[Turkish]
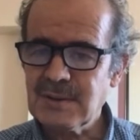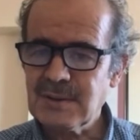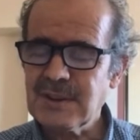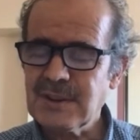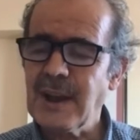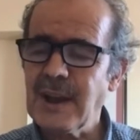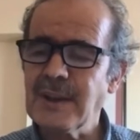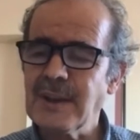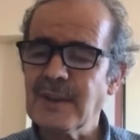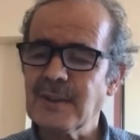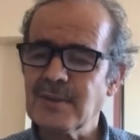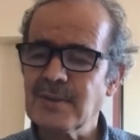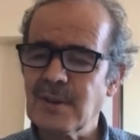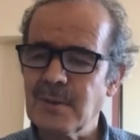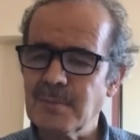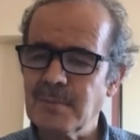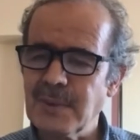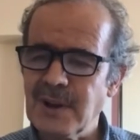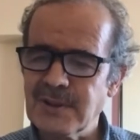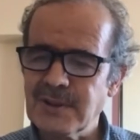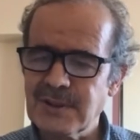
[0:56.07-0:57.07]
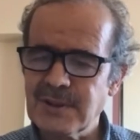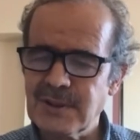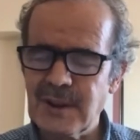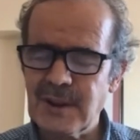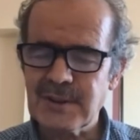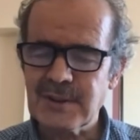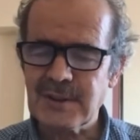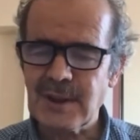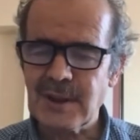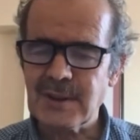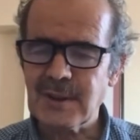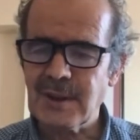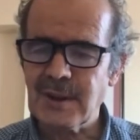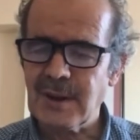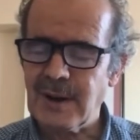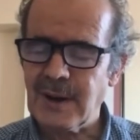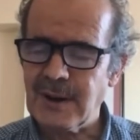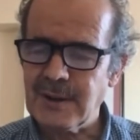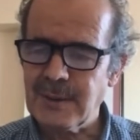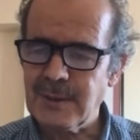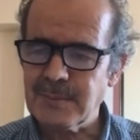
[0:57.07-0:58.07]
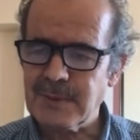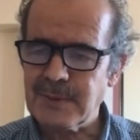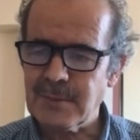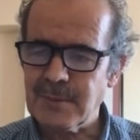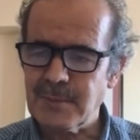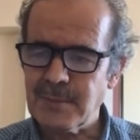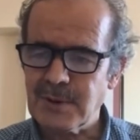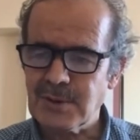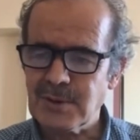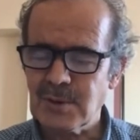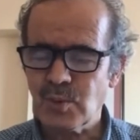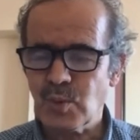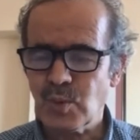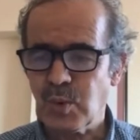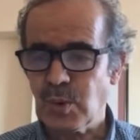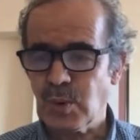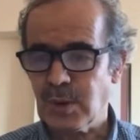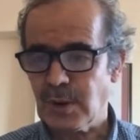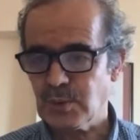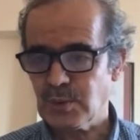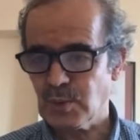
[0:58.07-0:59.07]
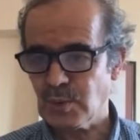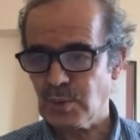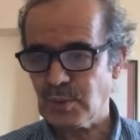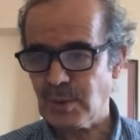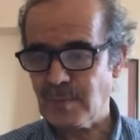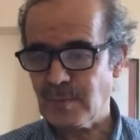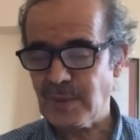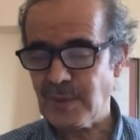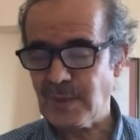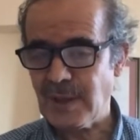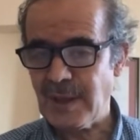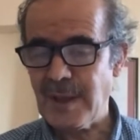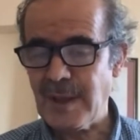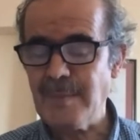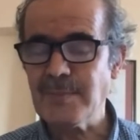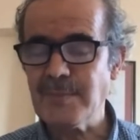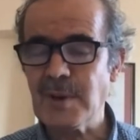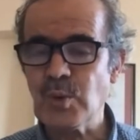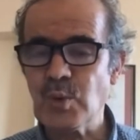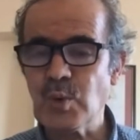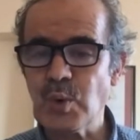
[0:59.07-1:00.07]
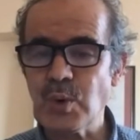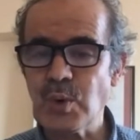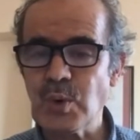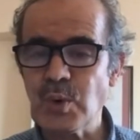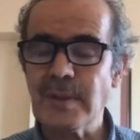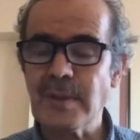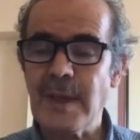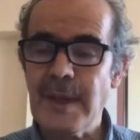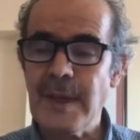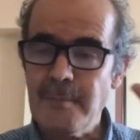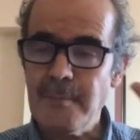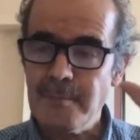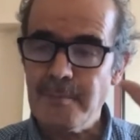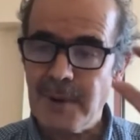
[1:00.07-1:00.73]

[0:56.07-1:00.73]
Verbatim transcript: kainattan bahsederken alem kelimesini kullanıyor. Hem de Kur'an en